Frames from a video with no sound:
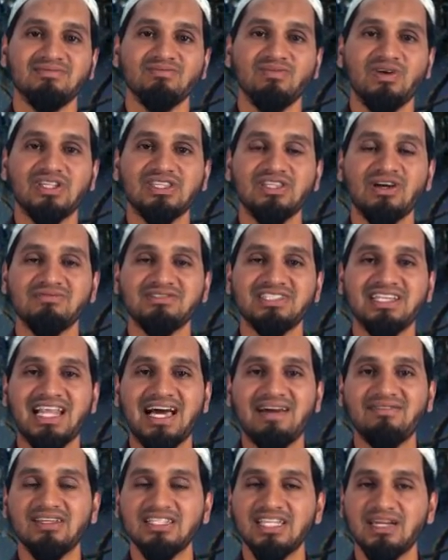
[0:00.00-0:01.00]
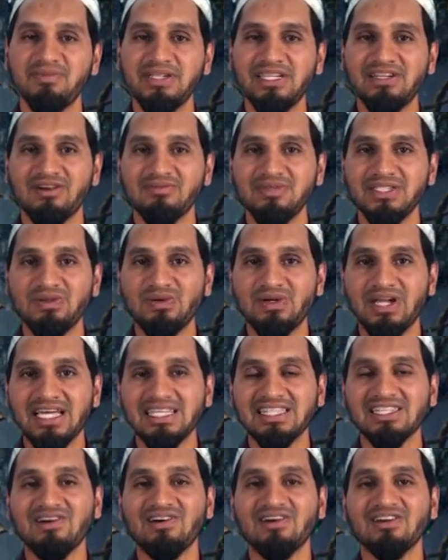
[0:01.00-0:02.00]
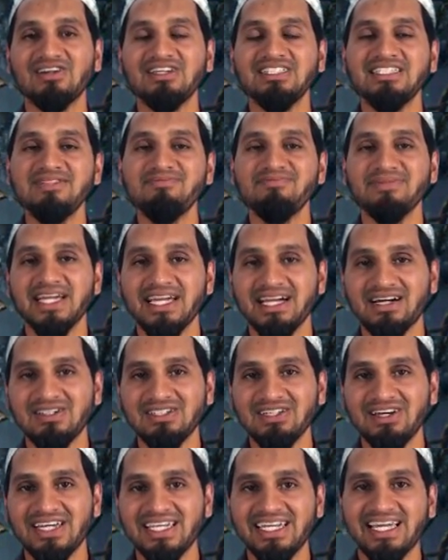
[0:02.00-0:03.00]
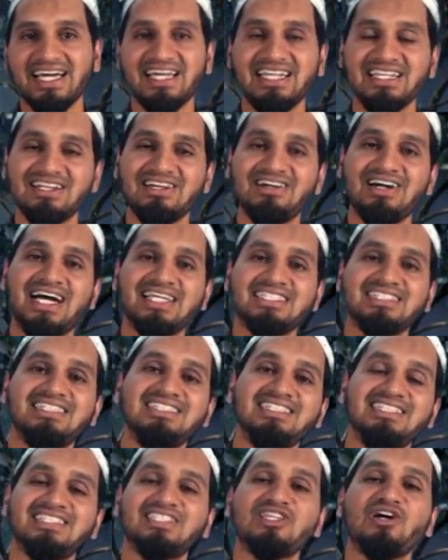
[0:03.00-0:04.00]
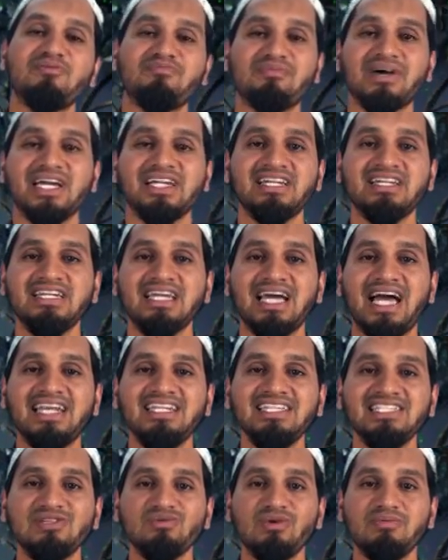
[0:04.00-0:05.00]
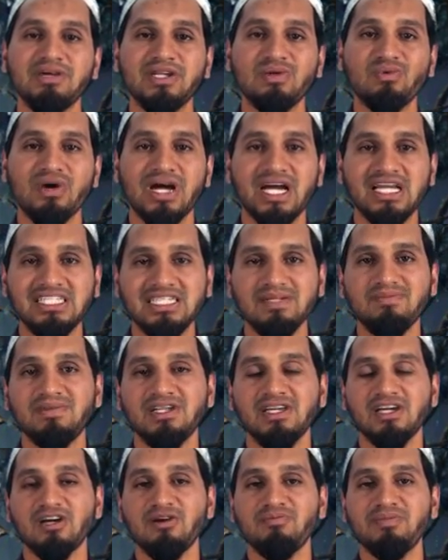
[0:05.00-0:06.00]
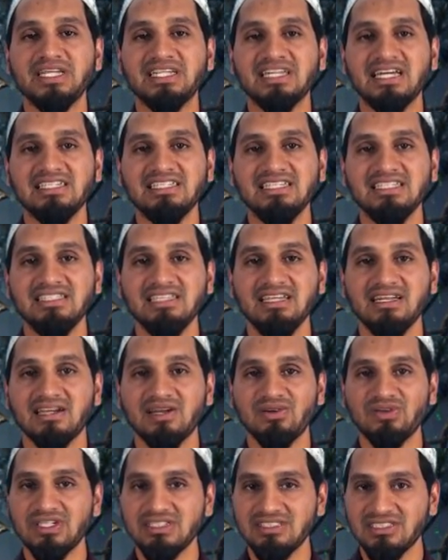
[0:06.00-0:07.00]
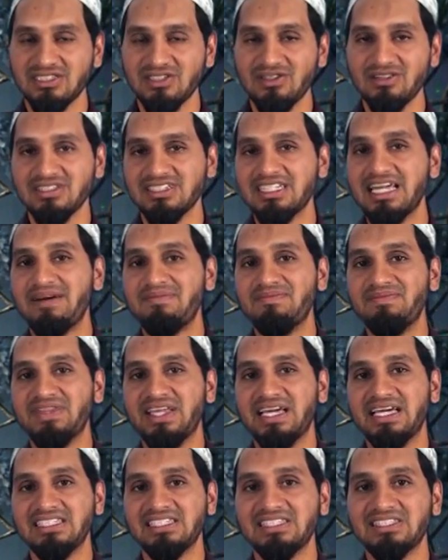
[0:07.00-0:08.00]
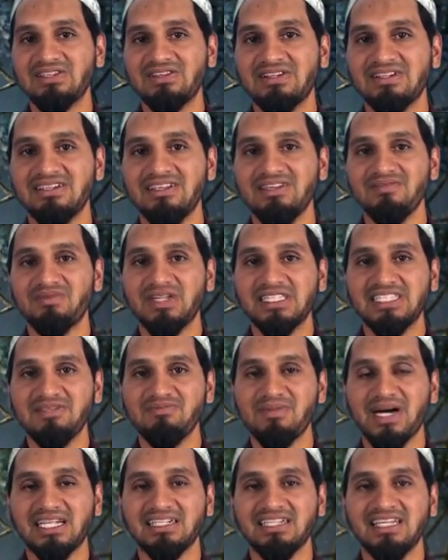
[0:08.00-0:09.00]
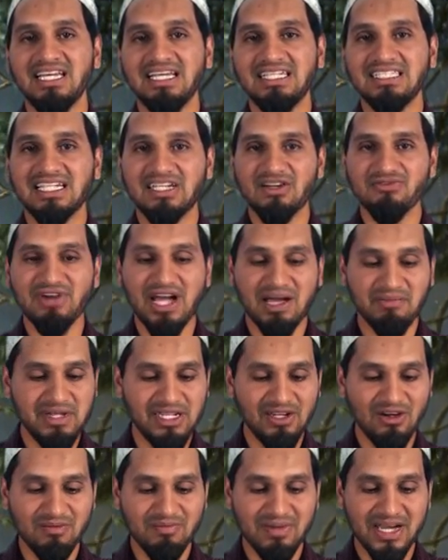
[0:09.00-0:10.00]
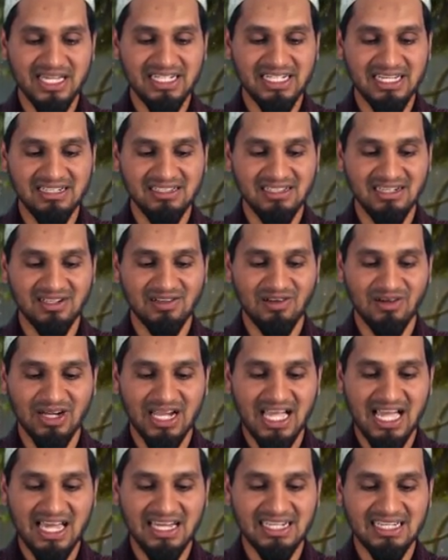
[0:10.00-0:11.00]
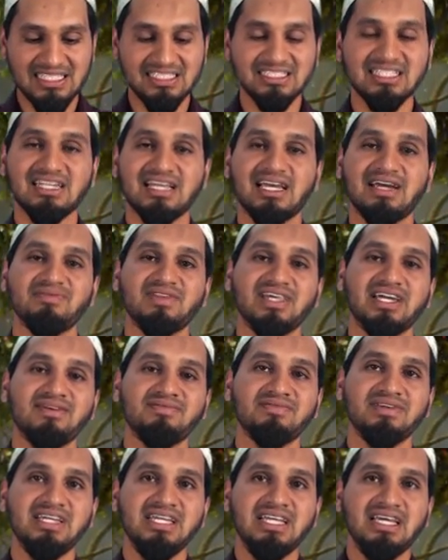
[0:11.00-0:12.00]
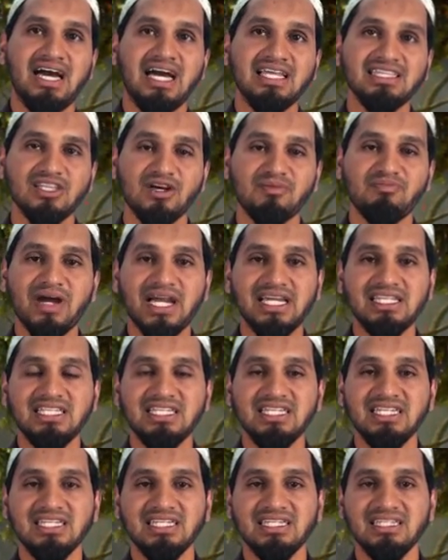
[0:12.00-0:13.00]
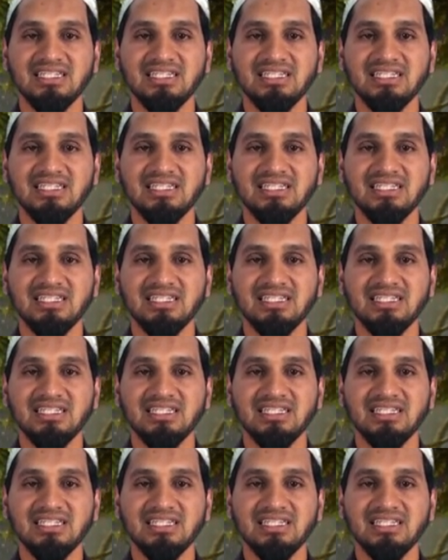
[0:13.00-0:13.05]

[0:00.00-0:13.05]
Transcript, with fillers: พอตอบสลามแล้วถ้าพี่น้องมีธุระต่อก็ยิ้มไปให้เขาหน่อยนะฮะแล้วก็อาจจะเดินต่อไป อันนี้ถือว่าเป็นวายิบแล้วก็เป็นหน้าที่ที่เรานั้น จะต้องทำนะฮะจะต้องปฏิบัติ อยากจะฝากพี่น้องไปในเรื่องของการให้สลามนะครับ อันต่อไปที่